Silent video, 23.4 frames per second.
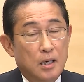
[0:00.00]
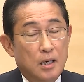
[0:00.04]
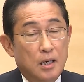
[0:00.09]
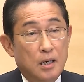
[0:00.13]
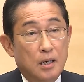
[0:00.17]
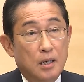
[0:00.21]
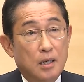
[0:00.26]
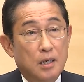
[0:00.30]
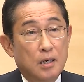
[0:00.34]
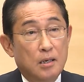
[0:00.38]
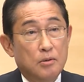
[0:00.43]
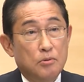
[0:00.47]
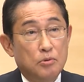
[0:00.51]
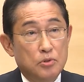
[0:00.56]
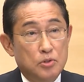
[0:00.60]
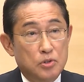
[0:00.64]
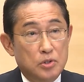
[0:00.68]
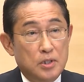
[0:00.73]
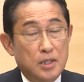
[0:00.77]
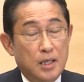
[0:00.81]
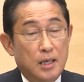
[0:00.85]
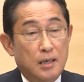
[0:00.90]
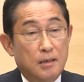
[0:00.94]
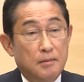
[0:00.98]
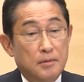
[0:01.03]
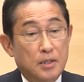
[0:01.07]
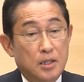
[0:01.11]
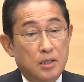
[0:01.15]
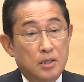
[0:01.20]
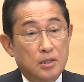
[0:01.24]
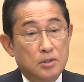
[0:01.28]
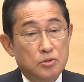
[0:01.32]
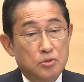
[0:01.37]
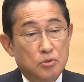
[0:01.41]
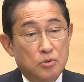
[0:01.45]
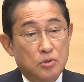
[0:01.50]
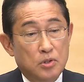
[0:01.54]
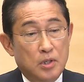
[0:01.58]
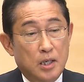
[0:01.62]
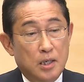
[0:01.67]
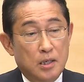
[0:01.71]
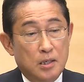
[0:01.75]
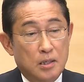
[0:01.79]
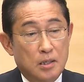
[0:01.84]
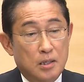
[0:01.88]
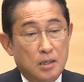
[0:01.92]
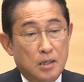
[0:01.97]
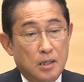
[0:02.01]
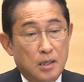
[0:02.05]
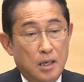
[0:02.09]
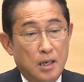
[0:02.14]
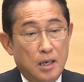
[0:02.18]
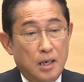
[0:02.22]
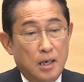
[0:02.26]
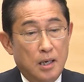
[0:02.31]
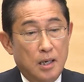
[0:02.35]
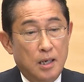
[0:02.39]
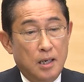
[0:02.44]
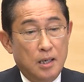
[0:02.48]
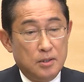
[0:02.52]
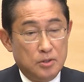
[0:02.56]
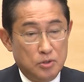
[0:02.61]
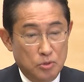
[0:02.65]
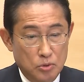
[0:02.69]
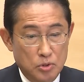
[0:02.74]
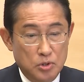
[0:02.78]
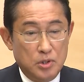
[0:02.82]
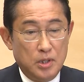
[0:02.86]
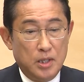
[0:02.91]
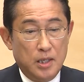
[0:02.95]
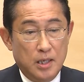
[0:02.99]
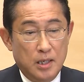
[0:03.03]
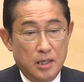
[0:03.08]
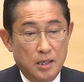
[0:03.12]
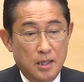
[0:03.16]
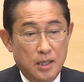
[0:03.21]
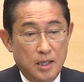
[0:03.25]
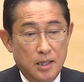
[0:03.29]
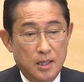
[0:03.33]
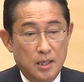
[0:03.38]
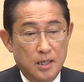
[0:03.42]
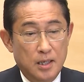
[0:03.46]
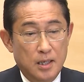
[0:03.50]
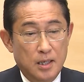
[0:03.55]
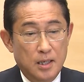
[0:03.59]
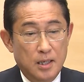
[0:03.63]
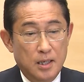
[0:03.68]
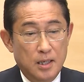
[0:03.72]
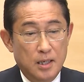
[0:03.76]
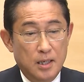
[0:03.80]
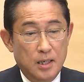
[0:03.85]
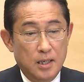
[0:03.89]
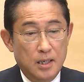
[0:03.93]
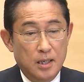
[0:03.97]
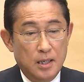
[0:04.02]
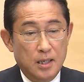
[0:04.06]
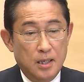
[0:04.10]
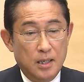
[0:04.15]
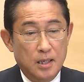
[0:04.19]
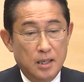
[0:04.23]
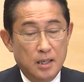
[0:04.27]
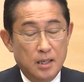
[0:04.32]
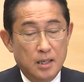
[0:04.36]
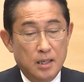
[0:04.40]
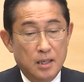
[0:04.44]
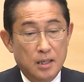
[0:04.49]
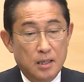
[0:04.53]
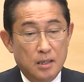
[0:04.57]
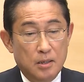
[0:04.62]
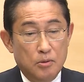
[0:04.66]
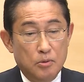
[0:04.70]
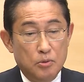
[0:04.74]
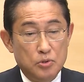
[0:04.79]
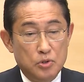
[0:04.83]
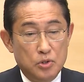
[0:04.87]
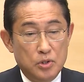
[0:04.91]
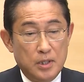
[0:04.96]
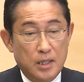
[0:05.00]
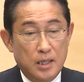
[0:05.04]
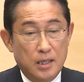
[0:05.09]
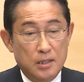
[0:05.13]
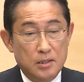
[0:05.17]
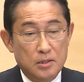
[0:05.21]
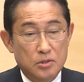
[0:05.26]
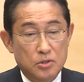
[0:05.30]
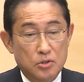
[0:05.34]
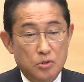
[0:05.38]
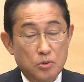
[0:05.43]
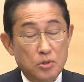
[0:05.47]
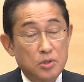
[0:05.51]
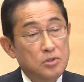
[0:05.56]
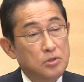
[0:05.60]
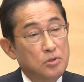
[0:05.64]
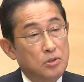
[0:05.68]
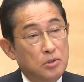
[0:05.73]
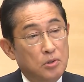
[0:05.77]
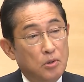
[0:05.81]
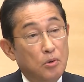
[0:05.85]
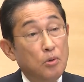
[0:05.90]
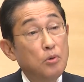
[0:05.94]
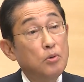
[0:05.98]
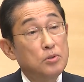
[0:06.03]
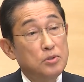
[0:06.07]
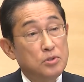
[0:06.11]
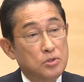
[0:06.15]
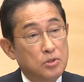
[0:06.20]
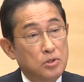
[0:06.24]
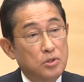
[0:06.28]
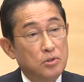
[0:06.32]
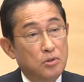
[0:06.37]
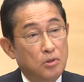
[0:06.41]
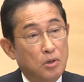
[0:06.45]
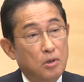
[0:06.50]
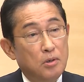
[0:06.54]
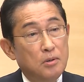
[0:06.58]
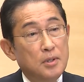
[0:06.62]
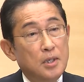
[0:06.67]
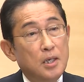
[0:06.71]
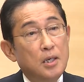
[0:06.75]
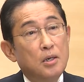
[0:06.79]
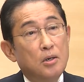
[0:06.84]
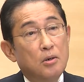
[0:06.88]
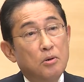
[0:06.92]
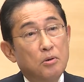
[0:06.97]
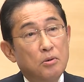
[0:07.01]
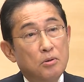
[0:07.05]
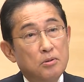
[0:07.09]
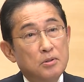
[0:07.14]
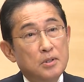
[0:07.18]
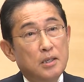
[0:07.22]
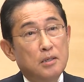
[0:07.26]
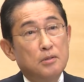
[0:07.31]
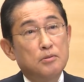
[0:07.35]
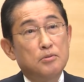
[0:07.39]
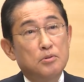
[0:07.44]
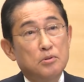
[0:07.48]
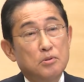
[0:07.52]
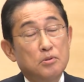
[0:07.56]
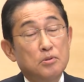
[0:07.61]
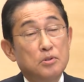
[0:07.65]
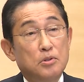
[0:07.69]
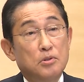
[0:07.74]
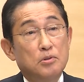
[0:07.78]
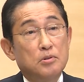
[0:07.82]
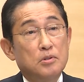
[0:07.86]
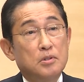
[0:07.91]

こうした結果、そしてこうした処理水の放水を行うことによっ